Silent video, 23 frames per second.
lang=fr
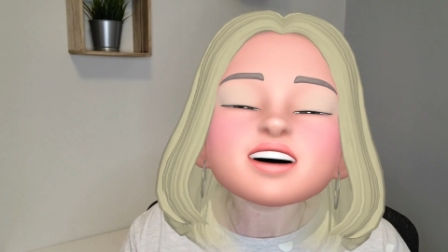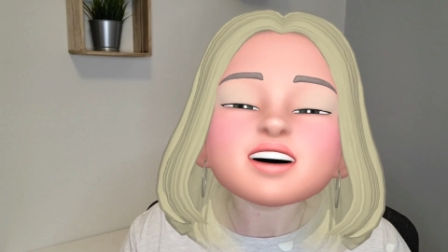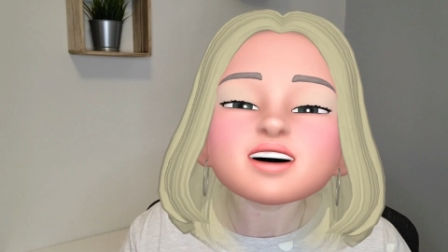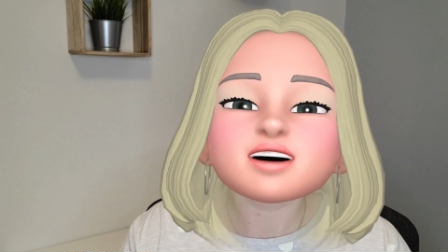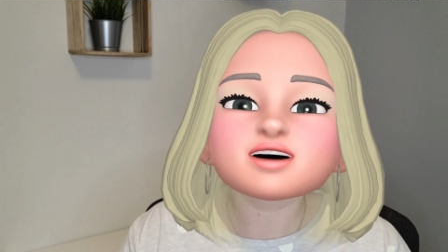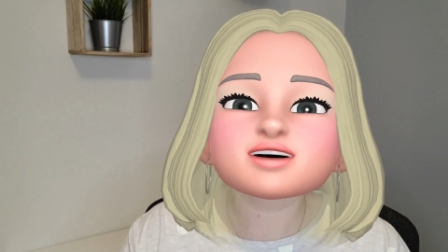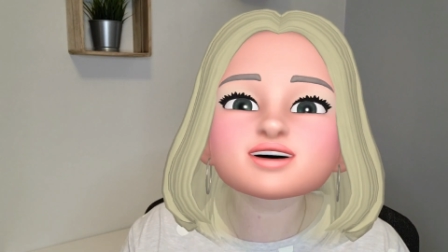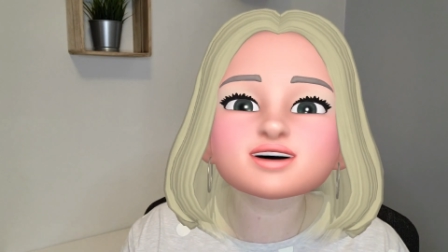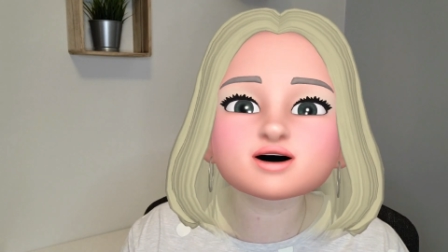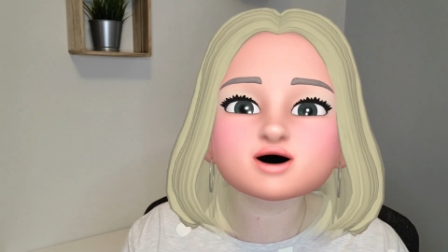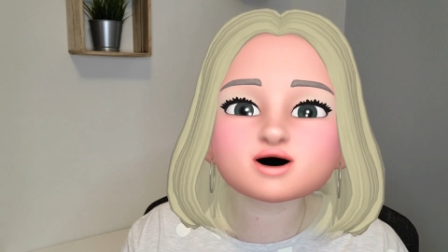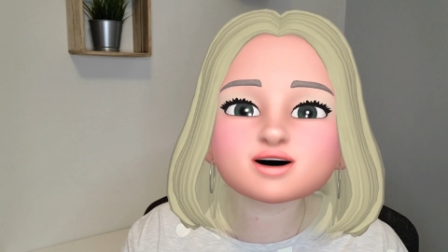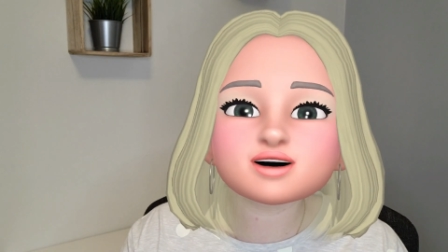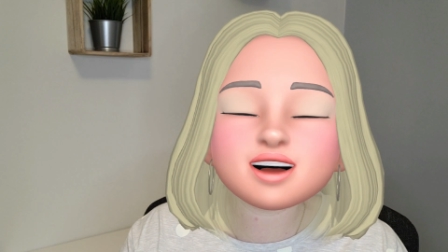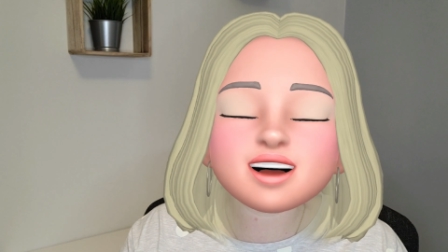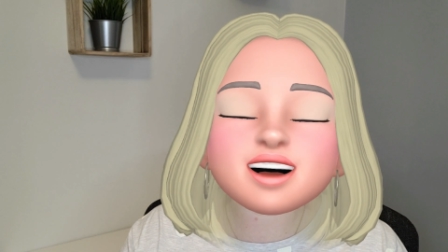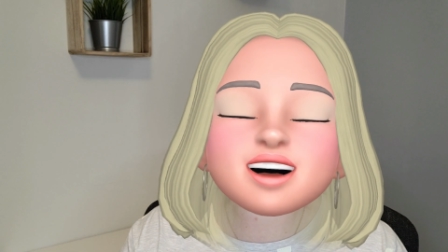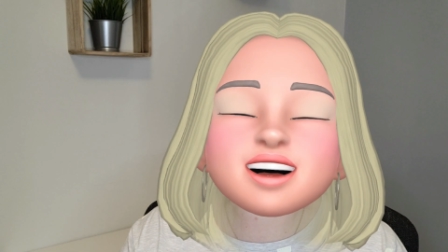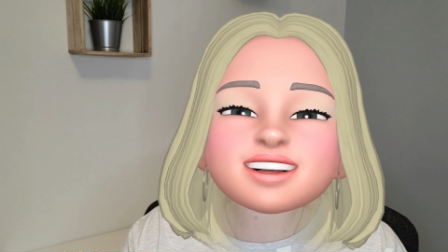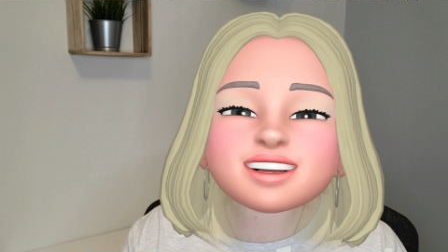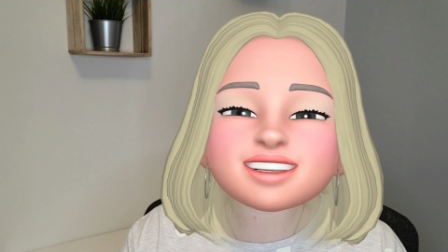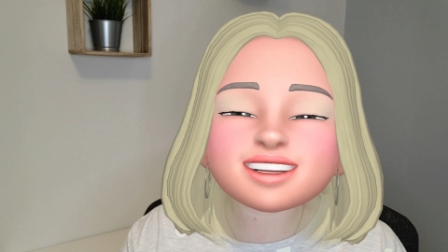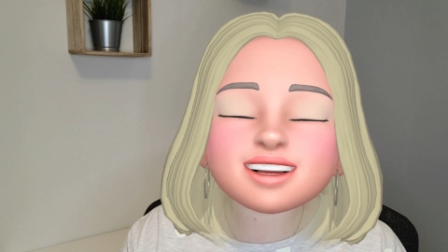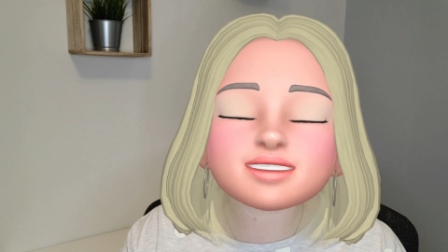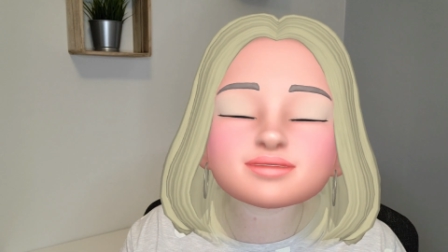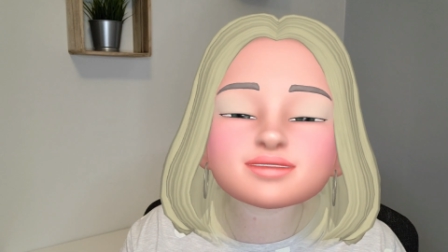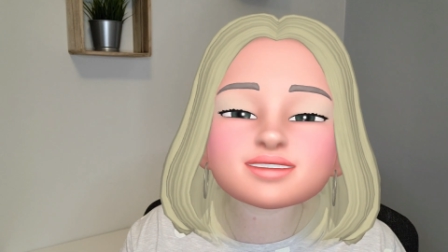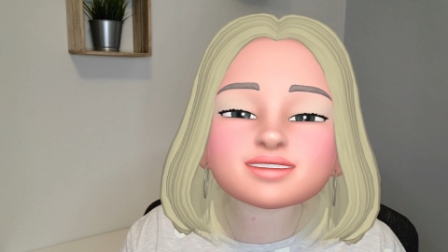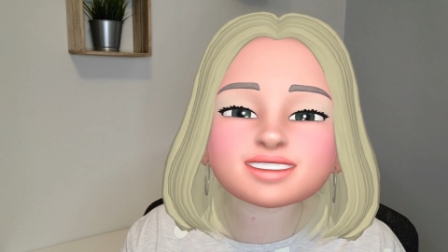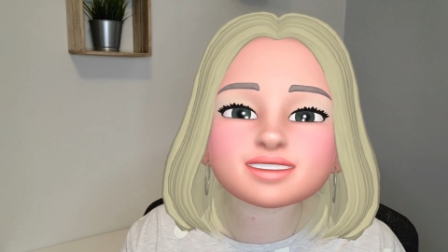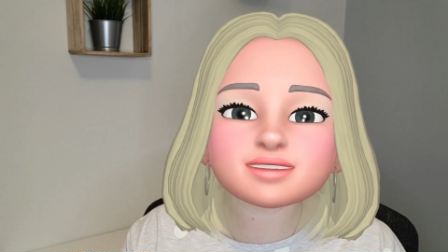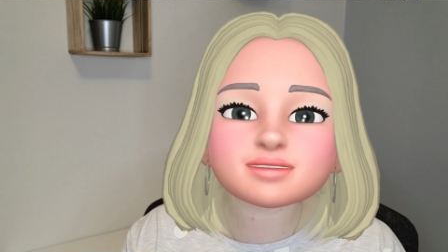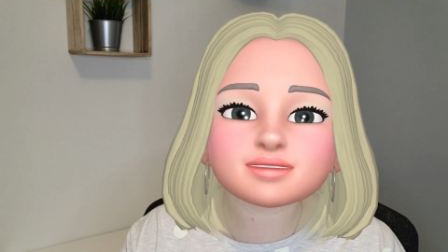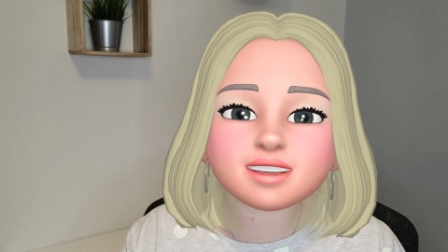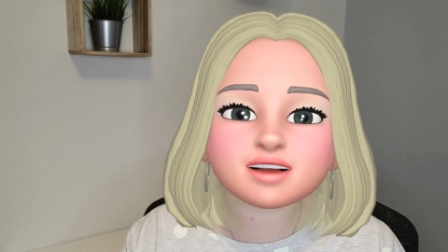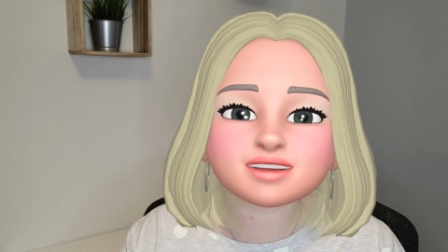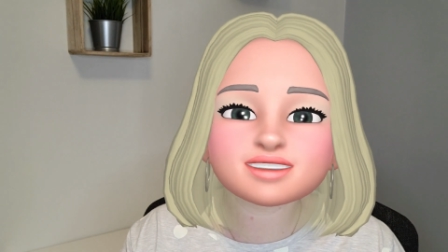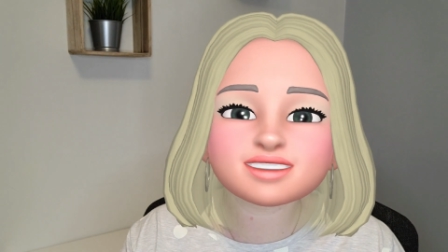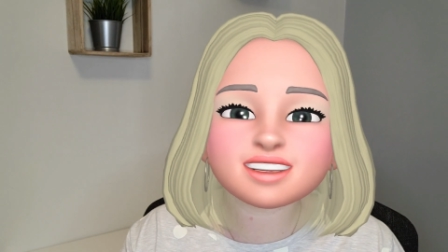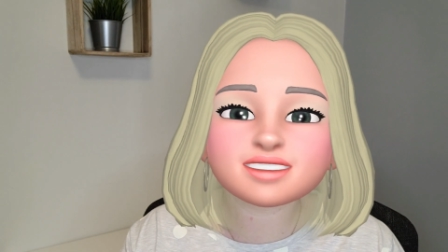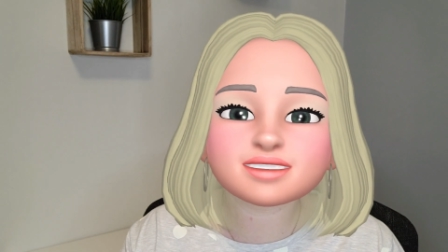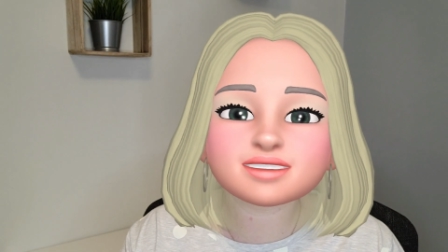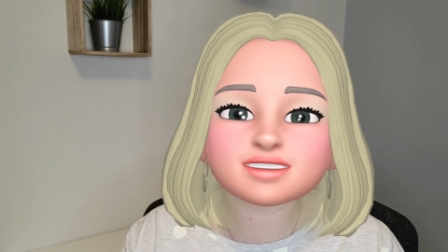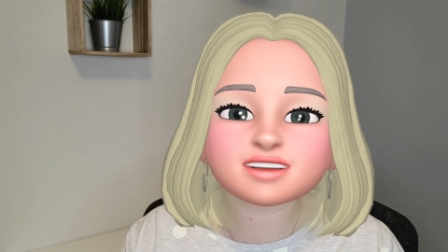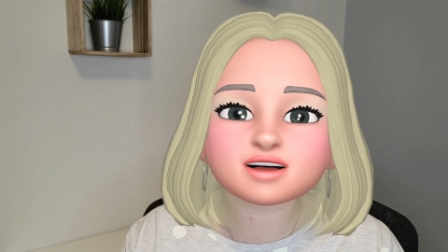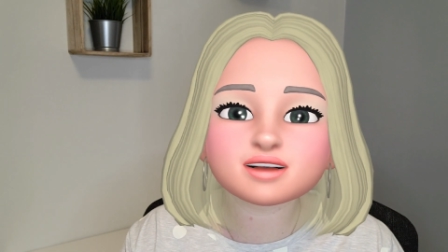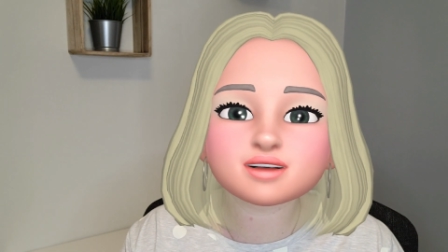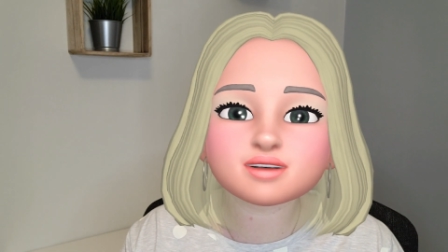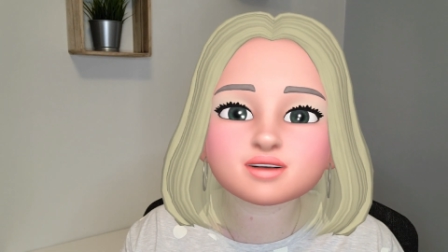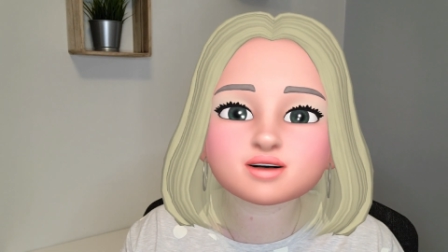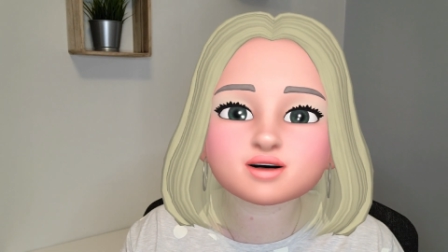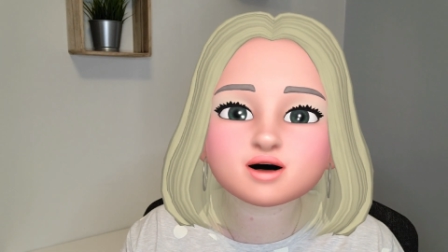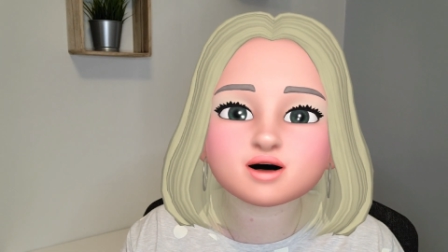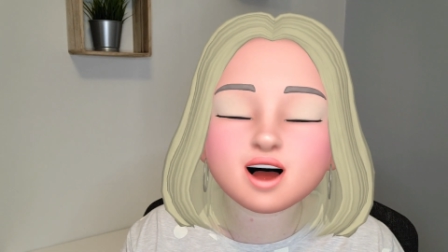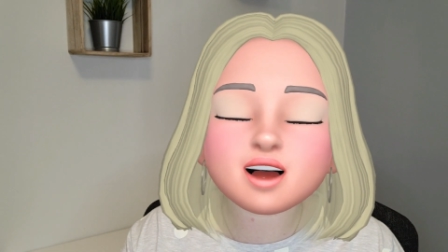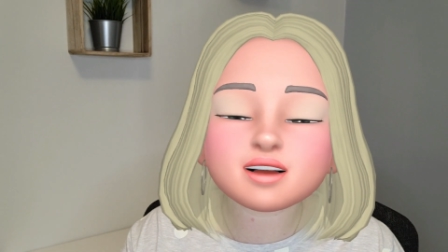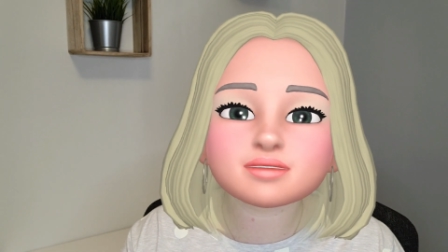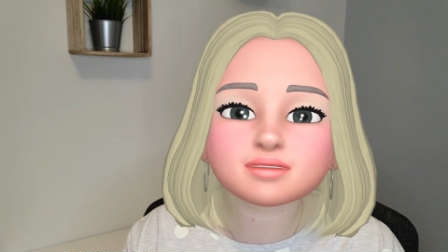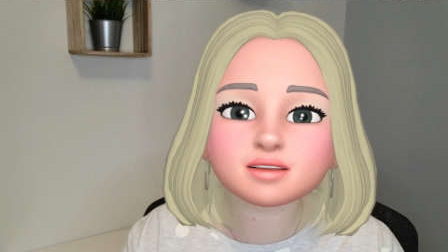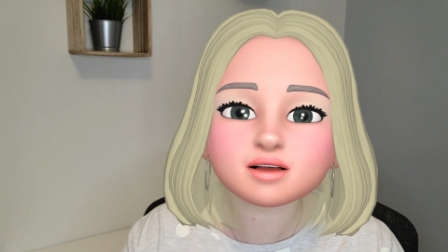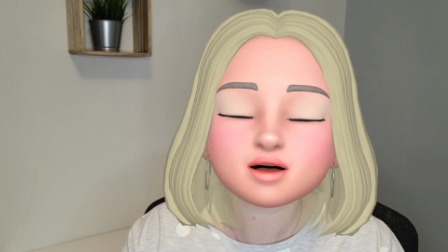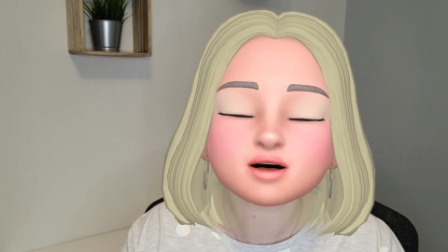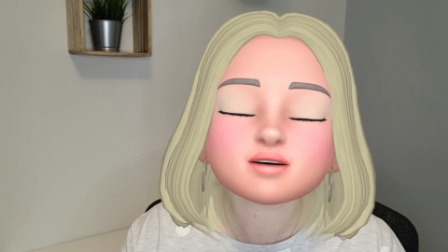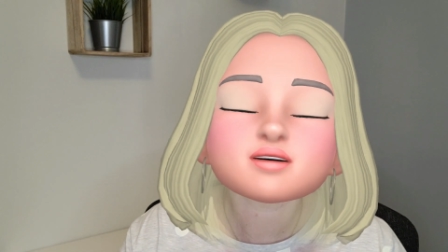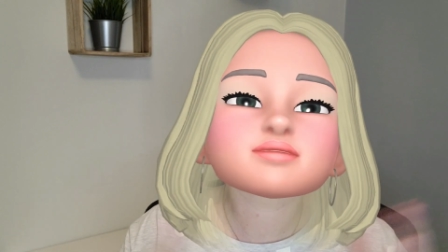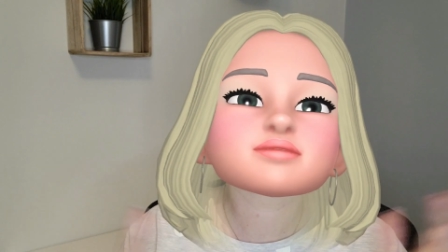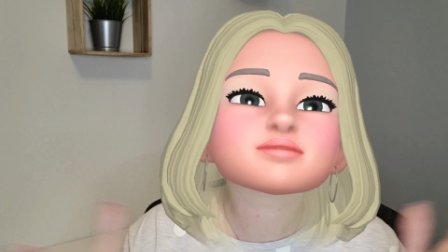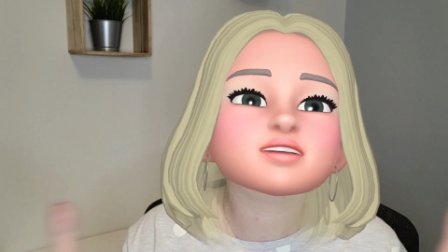Donc voilà les amis, j'espère que cette vidéo vous aura plu.